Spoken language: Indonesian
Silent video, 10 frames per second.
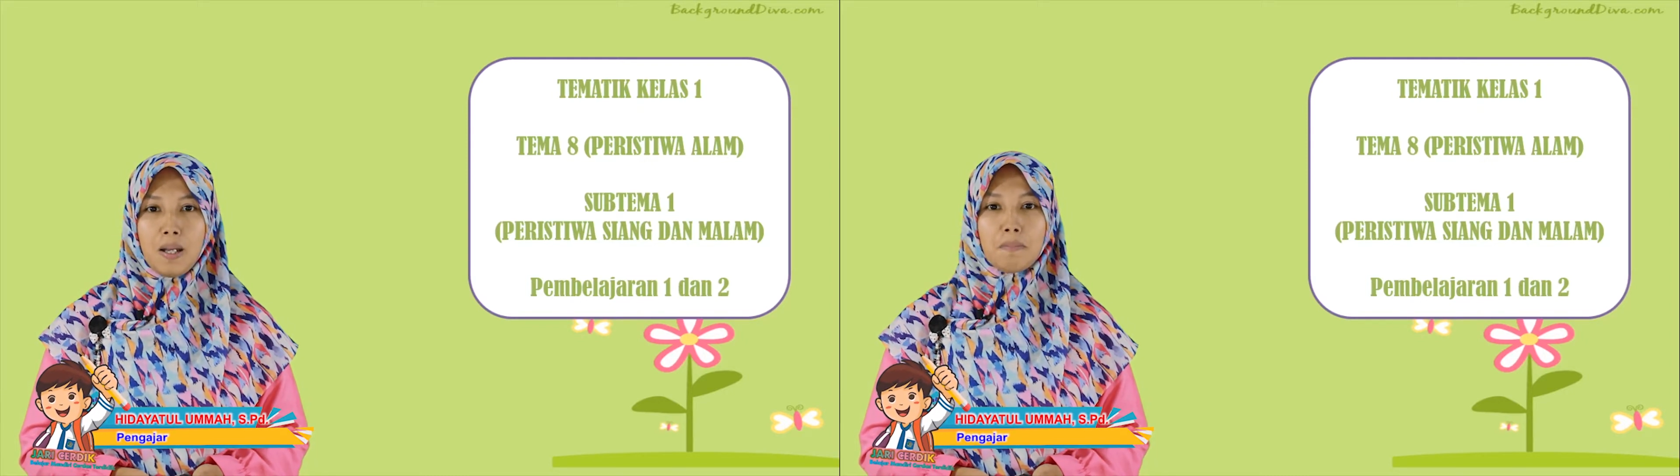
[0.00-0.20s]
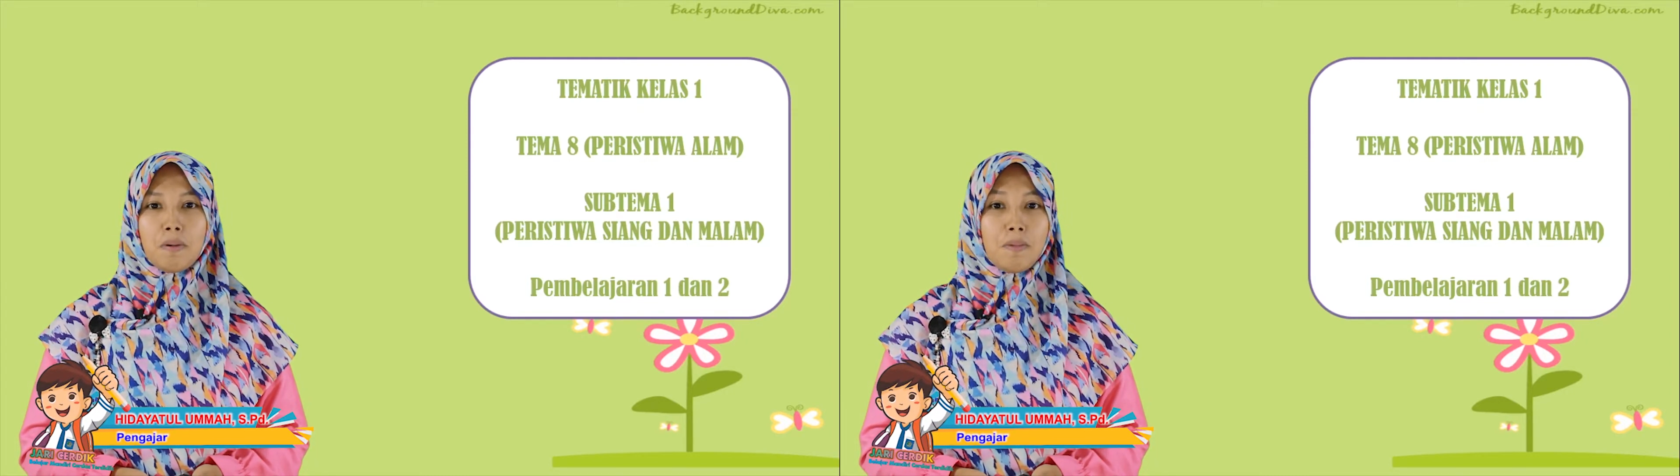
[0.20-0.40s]

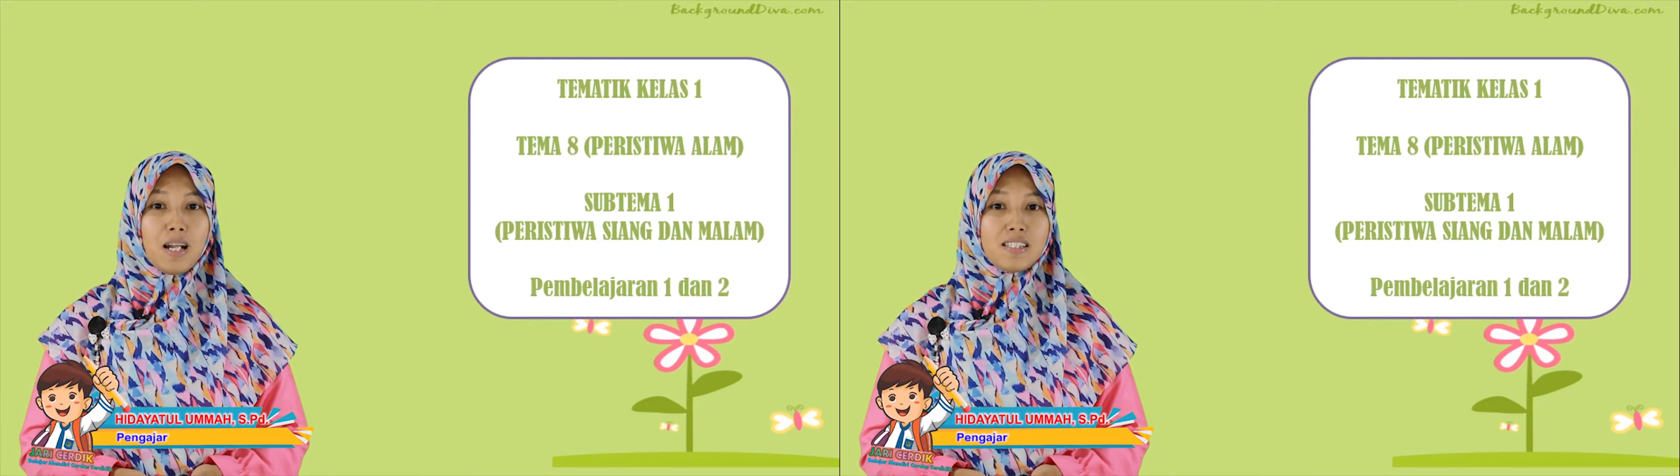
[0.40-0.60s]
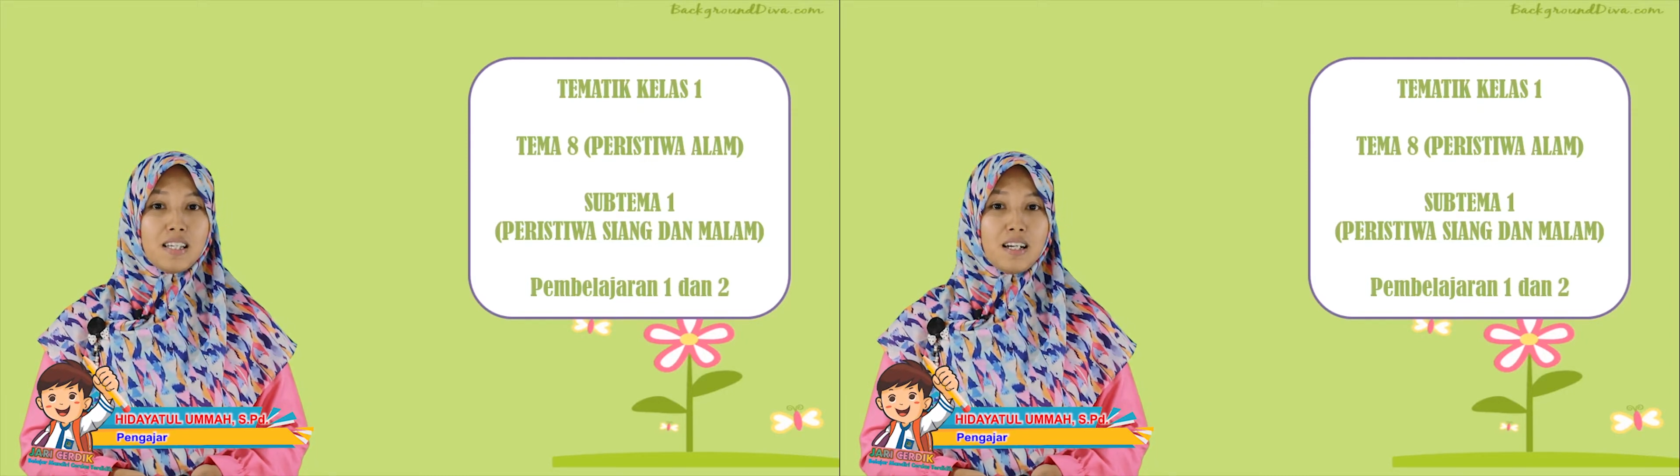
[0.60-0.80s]

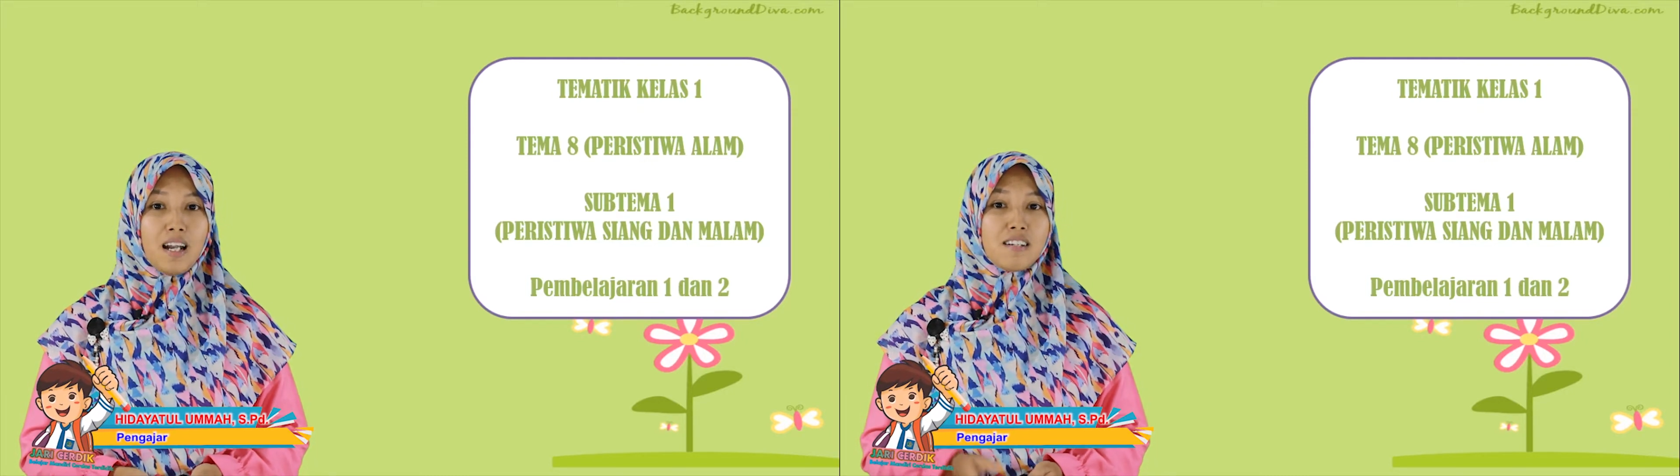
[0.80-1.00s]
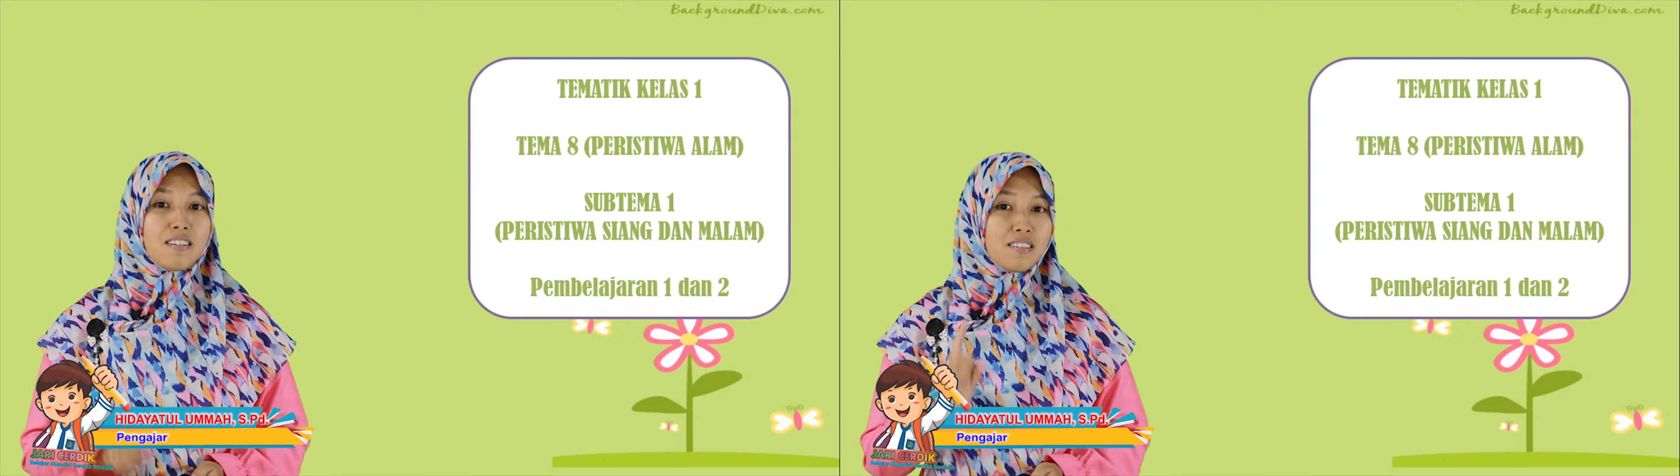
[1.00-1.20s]

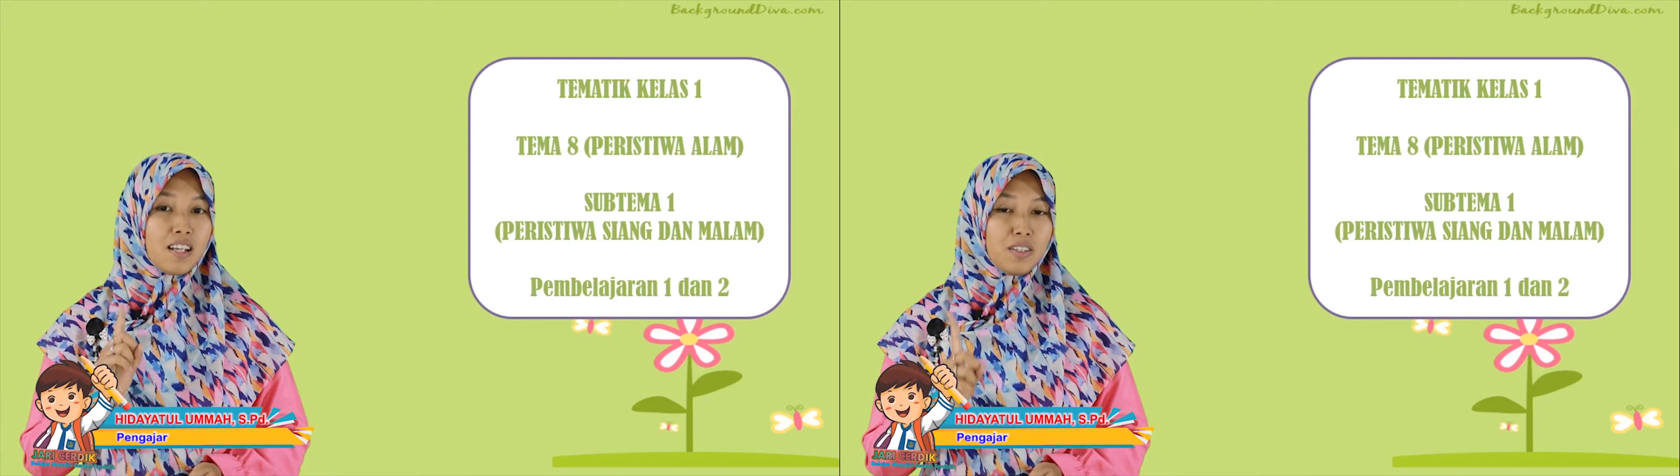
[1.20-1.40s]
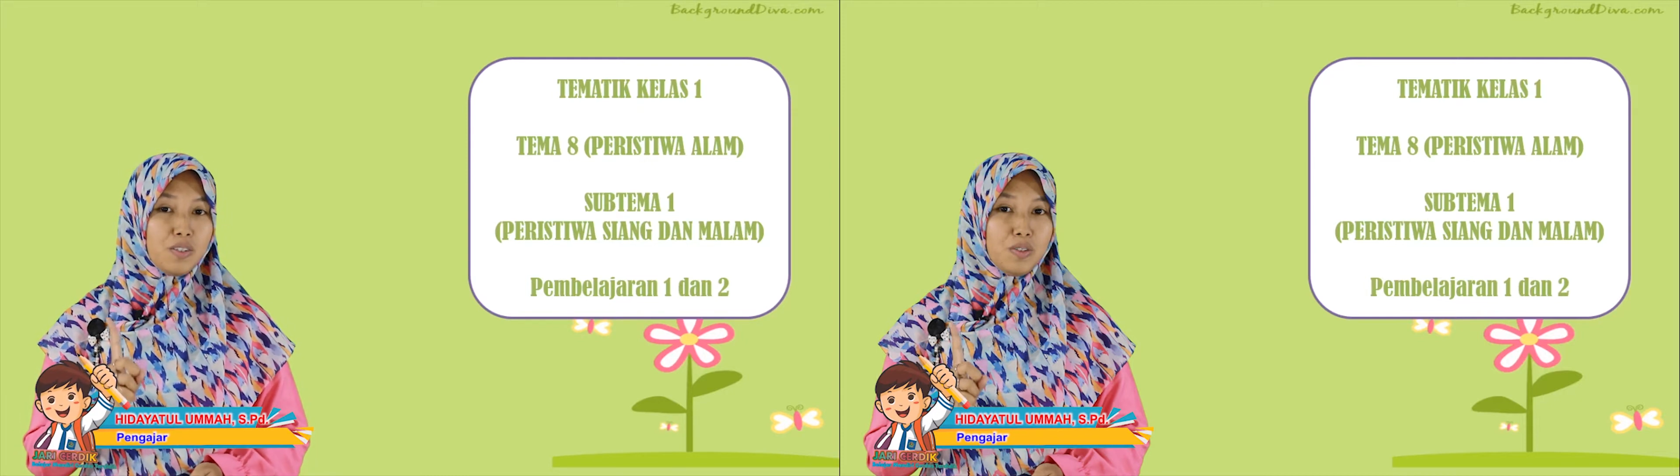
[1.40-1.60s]
Pembelajaran
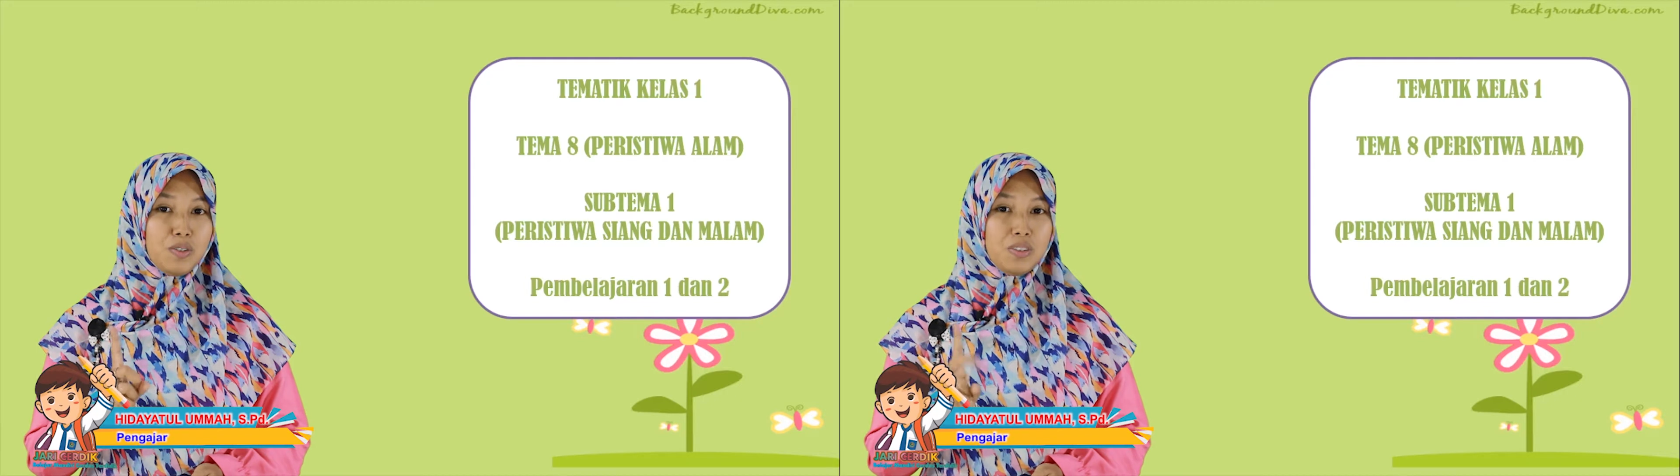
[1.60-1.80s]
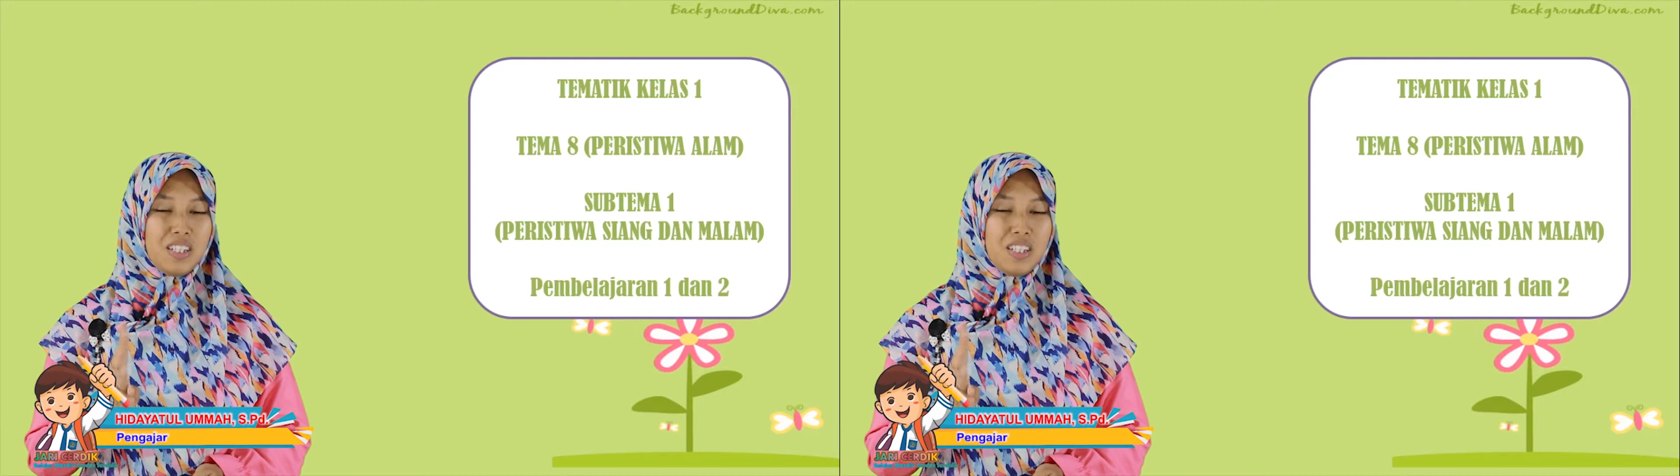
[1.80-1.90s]
1